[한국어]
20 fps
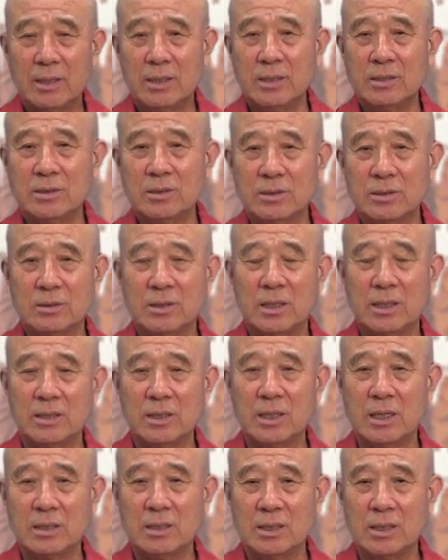해서 되는
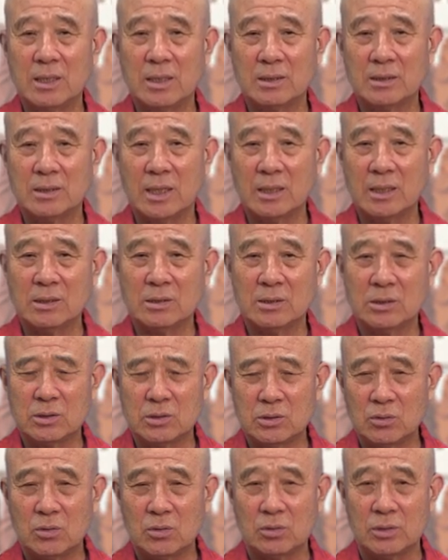게 아니라 자기
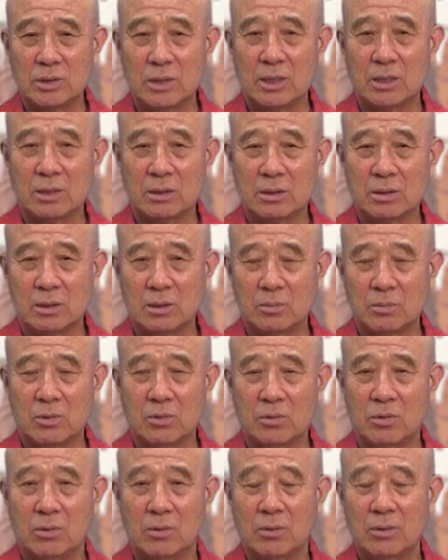스스로 얘기를
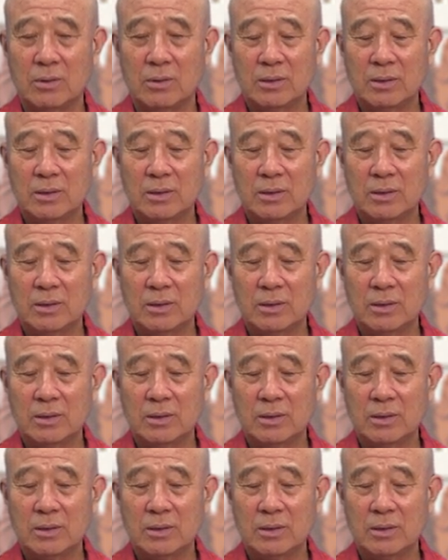들어보고